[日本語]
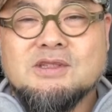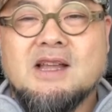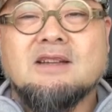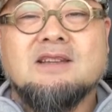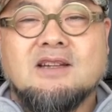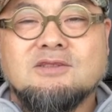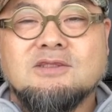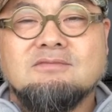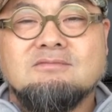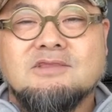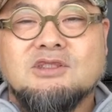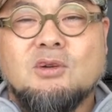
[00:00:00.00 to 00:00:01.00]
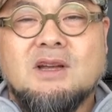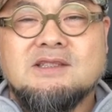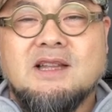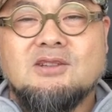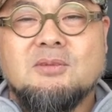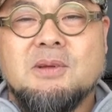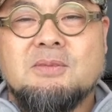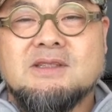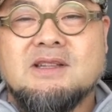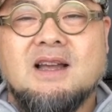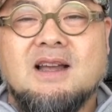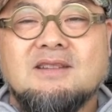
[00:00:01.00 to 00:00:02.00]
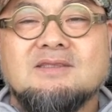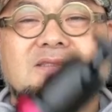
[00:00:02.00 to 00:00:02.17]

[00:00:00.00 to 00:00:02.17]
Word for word: 三脚紹介したいと思いますが